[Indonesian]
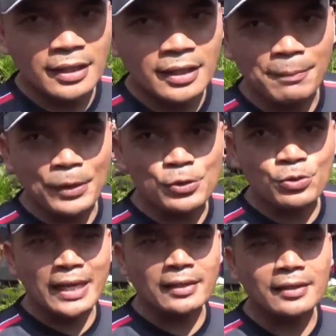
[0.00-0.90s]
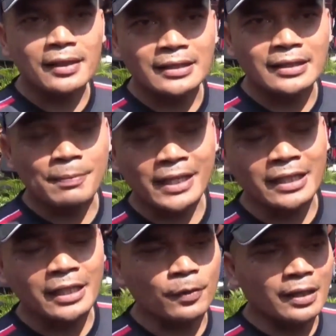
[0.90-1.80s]
Yang penusukan tadi
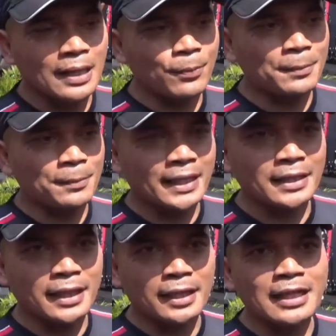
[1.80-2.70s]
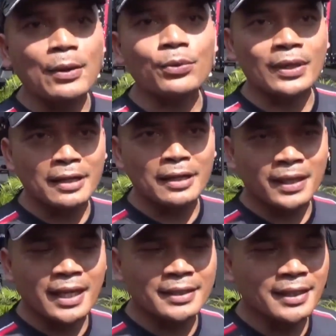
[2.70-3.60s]
pagi ada laporan berkaitan dengan tawuran,
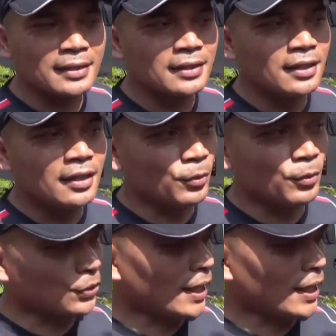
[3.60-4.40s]
perkelahian. Mohon